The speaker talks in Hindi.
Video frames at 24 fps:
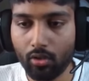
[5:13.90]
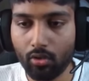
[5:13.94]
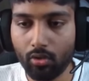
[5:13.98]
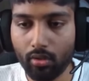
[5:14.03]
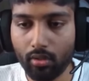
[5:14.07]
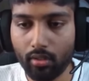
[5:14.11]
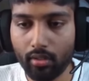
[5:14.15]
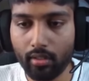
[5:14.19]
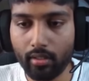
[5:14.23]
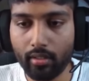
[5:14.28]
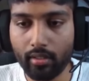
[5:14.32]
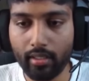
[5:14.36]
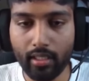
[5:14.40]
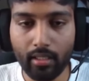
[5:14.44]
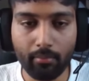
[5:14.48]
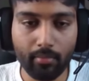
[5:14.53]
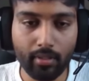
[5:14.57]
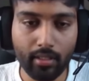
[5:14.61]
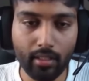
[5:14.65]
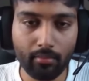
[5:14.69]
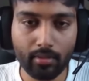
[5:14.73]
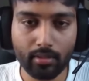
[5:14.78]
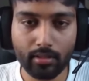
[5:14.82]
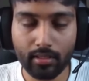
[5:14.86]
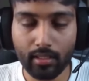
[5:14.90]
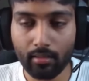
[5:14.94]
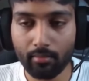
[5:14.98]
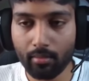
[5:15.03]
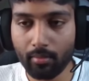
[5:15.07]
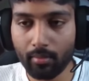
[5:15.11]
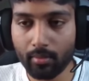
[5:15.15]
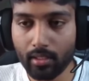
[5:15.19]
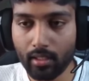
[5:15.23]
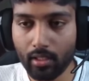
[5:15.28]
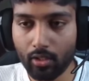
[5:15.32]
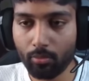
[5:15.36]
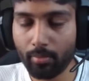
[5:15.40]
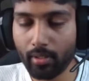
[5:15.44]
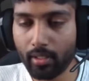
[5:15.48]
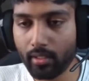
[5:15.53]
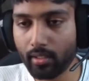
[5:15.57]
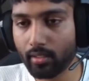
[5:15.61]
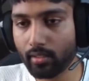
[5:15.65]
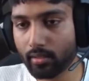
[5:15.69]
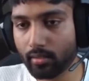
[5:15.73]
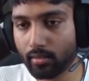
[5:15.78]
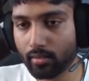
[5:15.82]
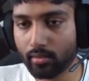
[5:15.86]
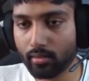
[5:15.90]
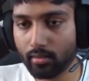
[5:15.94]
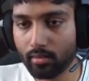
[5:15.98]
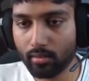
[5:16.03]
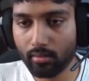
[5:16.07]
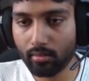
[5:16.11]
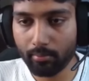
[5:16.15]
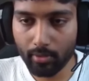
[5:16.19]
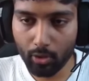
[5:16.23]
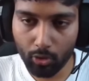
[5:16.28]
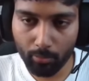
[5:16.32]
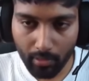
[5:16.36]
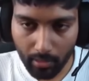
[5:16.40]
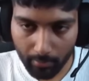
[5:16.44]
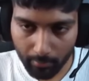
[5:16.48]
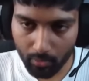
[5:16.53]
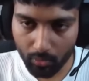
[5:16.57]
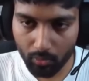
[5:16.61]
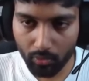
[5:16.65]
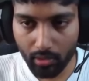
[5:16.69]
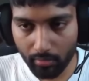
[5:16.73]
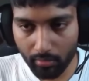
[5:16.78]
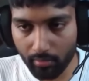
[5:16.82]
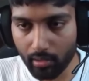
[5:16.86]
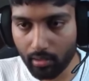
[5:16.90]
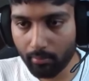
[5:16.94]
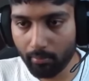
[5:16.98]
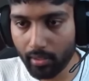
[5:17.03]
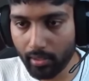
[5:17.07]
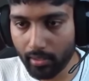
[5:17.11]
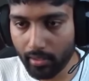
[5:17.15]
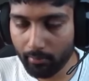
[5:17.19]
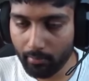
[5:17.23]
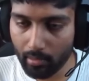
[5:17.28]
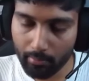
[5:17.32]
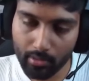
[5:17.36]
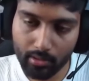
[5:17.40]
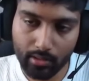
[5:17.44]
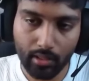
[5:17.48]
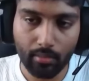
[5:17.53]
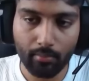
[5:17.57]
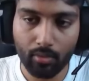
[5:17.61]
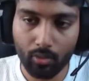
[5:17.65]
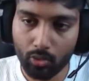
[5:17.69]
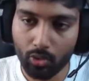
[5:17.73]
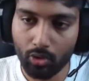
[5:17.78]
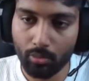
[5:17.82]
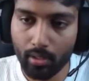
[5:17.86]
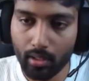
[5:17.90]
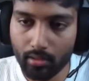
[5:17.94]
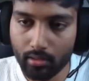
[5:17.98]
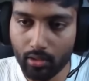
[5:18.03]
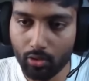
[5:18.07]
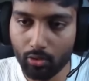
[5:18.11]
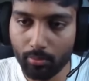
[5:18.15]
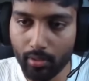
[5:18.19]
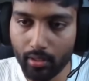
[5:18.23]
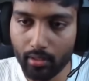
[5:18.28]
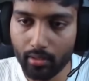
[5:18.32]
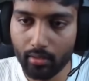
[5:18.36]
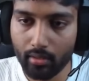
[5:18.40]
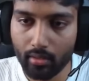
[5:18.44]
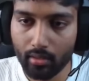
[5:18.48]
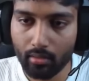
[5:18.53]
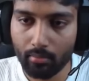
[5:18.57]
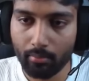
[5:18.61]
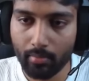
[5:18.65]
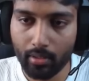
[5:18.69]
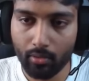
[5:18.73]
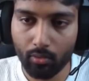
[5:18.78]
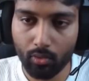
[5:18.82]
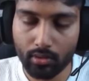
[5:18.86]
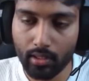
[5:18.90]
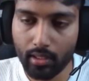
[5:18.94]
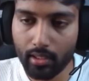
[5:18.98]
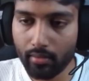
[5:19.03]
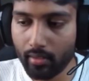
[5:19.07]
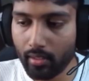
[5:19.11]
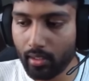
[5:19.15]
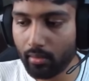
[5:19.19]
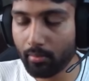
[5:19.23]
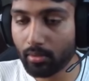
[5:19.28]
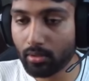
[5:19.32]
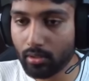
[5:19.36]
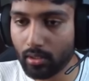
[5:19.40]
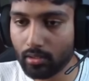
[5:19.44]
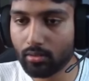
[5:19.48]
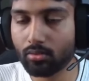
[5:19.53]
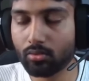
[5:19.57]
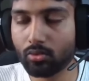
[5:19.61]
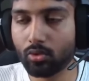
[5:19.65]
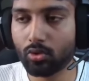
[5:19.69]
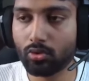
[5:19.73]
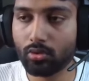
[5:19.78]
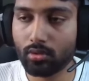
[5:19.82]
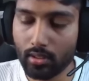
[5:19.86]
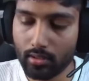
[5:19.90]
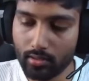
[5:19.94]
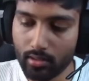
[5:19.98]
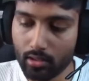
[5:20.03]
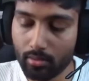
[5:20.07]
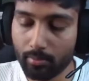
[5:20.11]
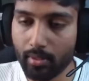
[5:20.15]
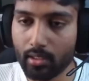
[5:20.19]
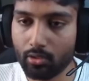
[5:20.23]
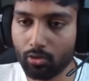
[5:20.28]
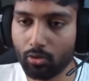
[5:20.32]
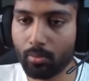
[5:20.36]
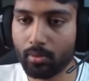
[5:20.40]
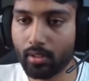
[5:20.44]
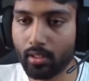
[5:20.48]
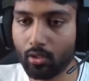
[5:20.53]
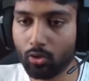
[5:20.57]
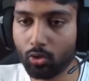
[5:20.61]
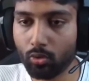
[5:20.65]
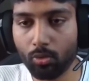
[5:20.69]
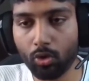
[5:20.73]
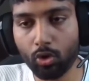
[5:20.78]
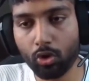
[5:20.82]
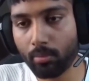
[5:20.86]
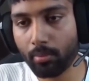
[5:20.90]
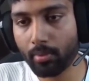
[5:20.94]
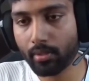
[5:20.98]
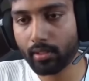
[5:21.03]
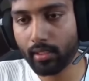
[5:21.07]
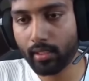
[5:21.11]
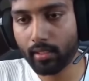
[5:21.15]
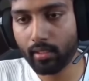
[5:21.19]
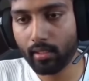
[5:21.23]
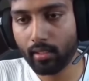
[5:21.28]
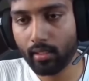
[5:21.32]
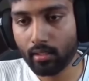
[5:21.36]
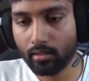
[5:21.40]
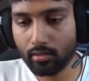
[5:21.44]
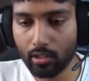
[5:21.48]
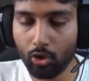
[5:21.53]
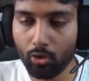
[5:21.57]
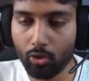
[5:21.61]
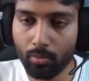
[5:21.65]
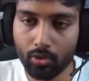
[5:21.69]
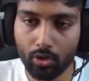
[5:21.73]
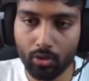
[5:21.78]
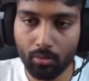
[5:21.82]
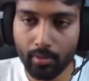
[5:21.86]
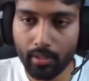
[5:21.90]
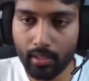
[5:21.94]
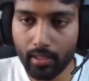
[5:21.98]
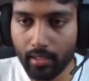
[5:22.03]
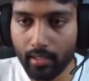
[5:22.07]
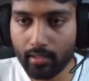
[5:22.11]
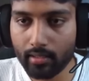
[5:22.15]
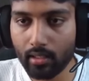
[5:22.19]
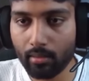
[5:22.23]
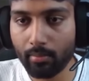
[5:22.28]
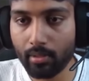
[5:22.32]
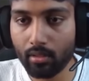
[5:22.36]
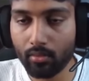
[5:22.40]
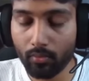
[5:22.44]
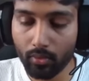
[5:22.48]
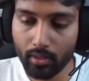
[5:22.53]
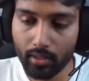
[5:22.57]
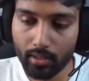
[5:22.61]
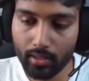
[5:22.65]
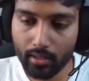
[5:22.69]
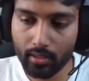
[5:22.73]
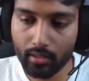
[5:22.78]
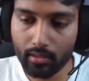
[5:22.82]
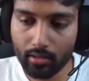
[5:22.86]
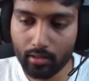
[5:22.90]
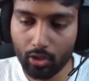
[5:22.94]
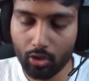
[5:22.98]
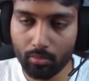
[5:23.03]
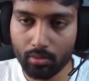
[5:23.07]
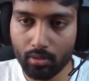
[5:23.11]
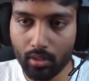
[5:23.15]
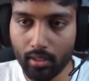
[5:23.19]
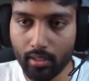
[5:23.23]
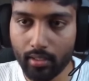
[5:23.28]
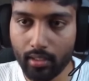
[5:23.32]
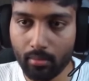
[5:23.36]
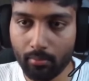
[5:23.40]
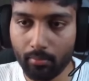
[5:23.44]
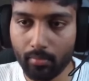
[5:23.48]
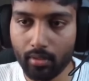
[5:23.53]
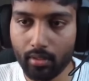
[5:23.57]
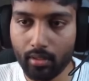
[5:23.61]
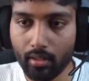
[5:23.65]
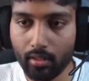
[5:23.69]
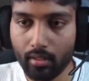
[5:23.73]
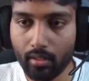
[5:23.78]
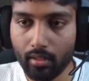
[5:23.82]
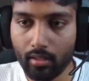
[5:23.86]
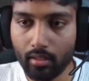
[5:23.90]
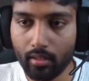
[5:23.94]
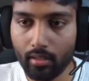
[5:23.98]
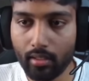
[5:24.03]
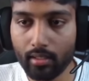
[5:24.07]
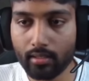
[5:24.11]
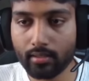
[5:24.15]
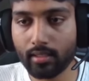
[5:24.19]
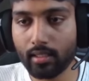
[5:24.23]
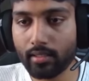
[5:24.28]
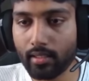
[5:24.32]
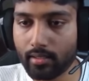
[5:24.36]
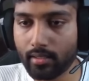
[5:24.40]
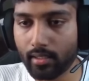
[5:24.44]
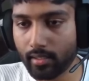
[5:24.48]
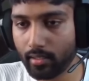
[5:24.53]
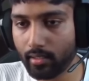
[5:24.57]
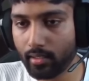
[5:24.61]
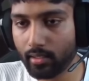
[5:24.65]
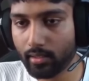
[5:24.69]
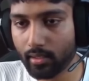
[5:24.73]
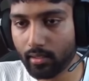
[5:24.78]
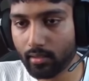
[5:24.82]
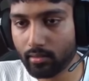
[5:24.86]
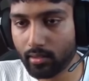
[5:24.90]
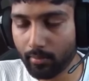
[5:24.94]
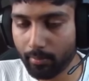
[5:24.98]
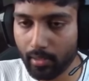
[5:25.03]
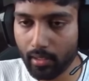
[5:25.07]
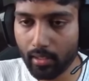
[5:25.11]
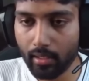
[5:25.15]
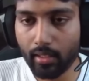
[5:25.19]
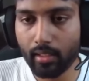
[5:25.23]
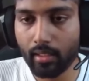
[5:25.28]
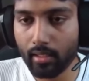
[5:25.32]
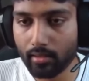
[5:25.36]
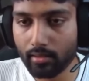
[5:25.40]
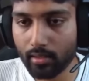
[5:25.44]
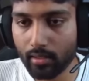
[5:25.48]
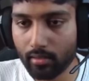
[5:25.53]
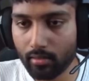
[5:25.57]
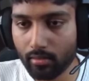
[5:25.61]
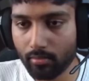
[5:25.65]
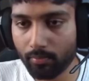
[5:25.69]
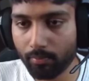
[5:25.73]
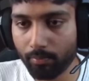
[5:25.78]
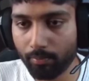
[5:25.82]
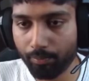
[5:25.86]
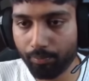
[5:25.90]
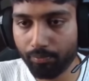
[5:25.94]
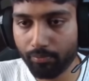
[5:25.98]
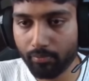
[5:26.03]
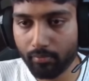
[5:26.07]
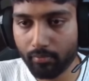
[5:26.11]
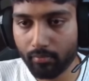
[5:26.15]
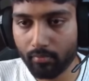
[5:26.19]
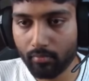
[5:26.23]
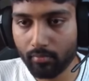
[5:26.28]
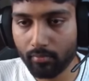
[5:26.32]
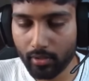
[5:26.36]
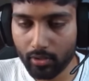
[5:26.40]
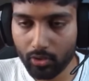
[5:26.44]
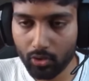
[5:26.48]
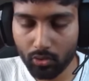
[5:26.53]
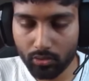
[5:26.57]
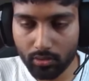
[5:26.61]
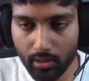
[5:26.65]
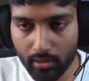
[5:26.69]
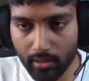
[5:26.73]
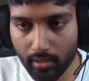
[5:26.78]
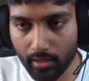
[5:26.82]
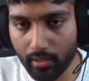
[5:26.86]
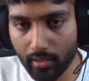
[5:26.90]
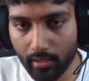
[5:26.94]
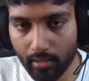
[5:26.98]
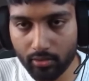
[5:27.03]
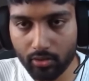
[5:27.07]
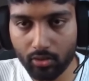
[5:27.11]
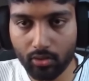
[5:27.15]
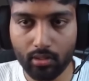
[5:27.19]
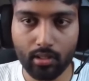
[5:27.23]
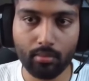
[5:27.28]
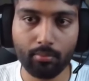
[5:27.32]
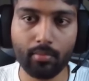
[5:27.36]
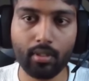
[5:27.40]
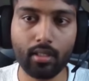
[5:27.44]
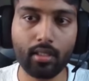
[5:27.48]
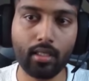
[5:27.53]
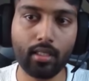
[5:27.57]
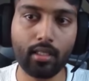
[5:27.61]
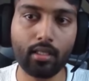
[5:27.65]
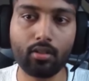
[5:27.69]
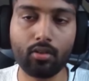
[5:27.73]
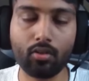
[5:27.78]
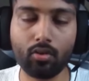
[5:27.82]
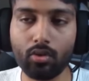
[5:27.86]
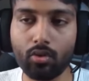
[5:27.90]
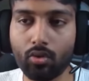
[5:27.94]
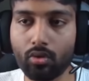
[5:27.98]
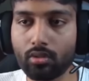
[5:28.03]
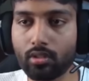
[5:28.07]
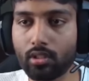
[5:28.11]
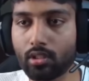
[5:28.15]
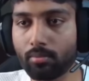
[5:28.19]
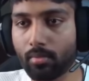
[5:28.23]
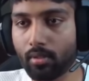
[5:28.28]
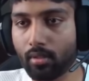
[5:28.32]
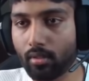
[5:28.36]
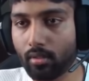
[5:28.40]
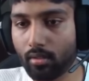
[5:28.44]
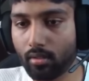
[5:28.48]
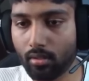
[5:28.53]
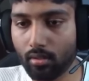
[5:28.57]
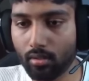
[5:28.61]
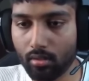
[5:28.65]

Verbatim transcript: और ड्रीम टीम इसका मैं बता रहा हूँ भाई देखो मैं भी हूँ ड्रीम टीम में ठीक है मैं भी था मैं खुद को मानता हूँ भाई मेरे को ताने वाली सच सच सच बात को बता रहा हूँ तुम लोग को बताया चारों बंदों में टैलेंट था बट वो है कि चारों बंदों का एम एक साथ एक जगह नहीं था सबका अलग अलग था किसी को ज़्यादा करना है किसी को कम करना है कोई और चीज़ में